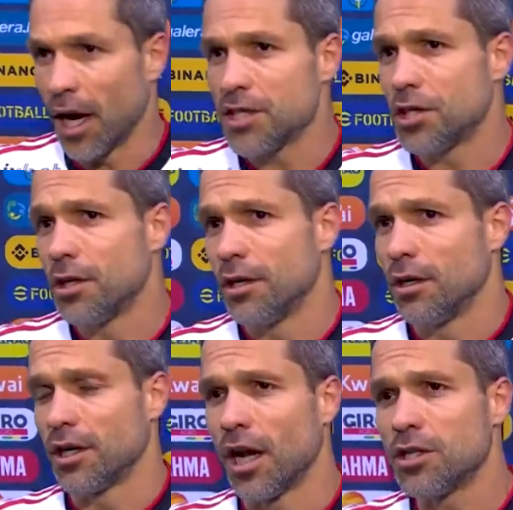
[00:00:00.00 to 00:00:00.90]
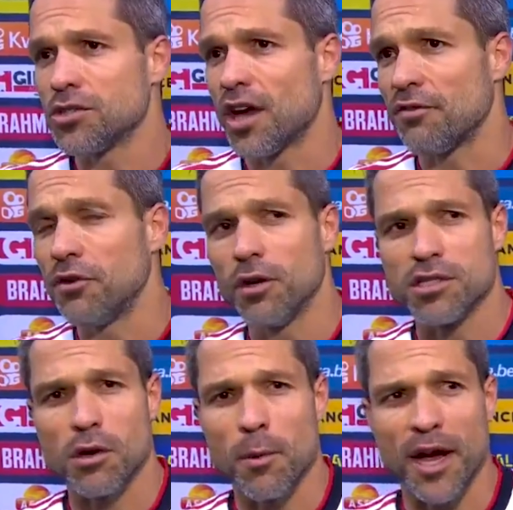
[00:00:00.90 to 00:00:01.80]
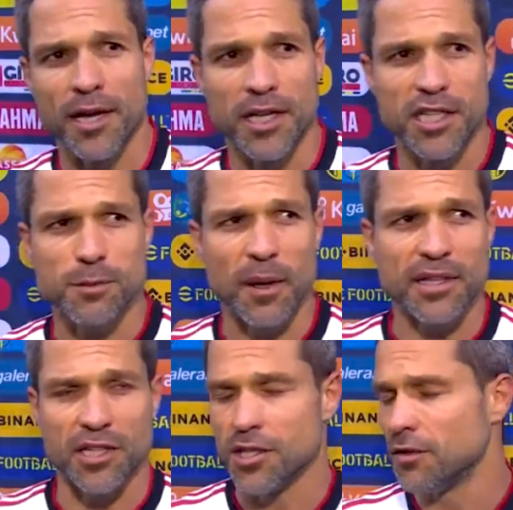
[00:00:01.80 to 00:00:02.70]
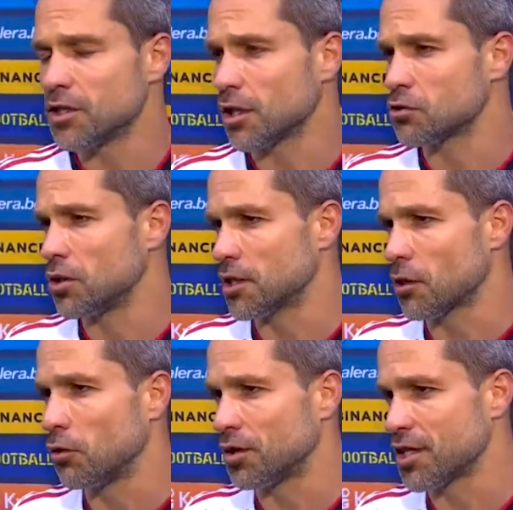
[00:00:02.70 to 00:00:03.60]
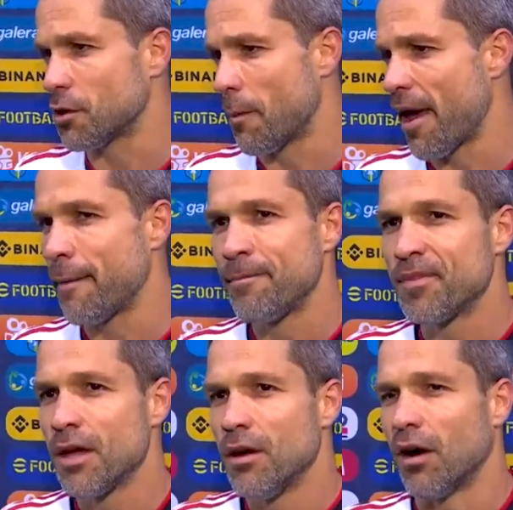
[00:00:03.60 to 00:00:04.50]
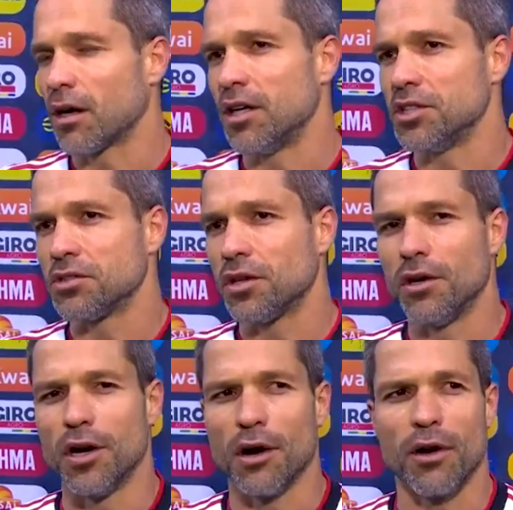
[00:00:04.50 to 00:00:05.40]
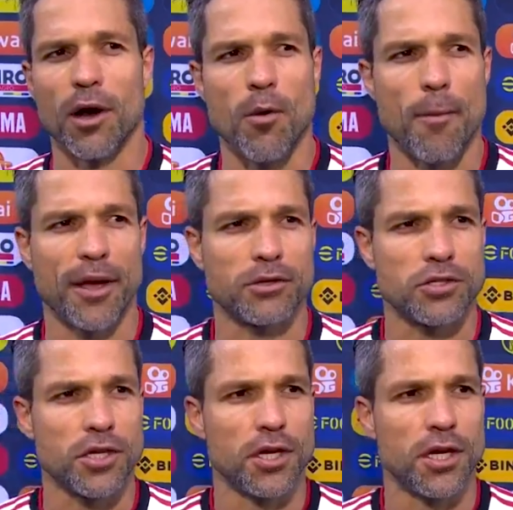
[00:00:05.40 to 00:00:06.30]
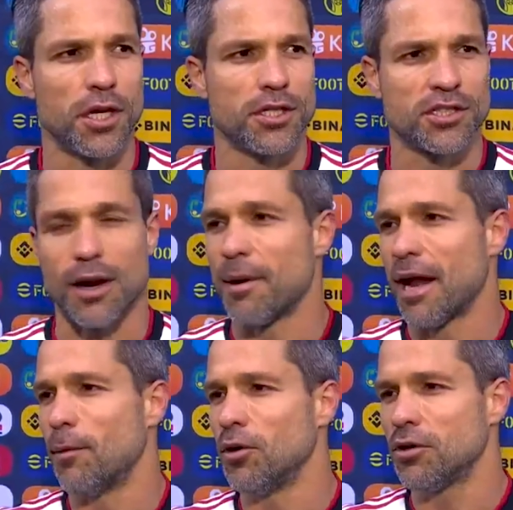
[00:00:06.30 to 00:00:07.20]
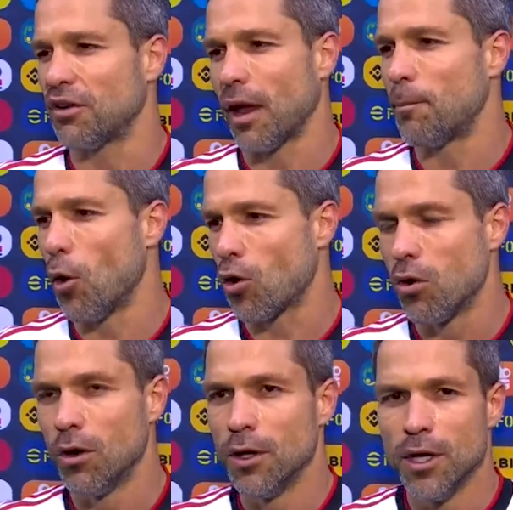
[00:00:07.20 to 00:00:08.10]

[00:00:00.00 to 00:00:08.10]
Grande, grande o desafio, assim como é grande a expectativa de que as coisas aconteçam bem. Eu acredito que agora é o momento de, de trabalhar muito, falar pouco.